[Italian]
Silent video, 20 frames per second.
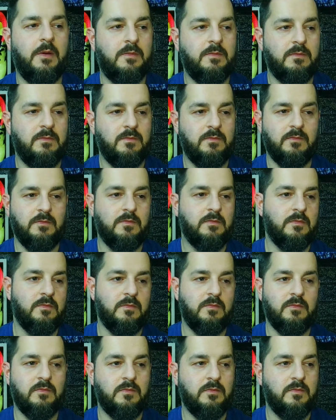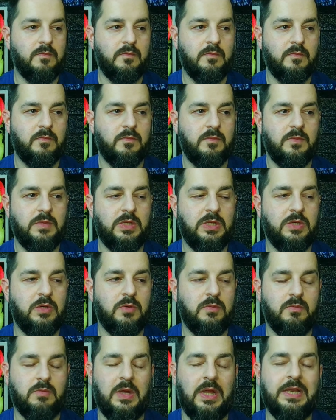mm,
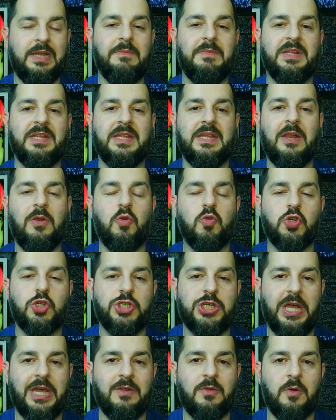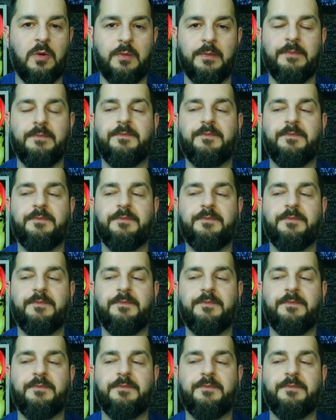ai limiti dello dell'osceno.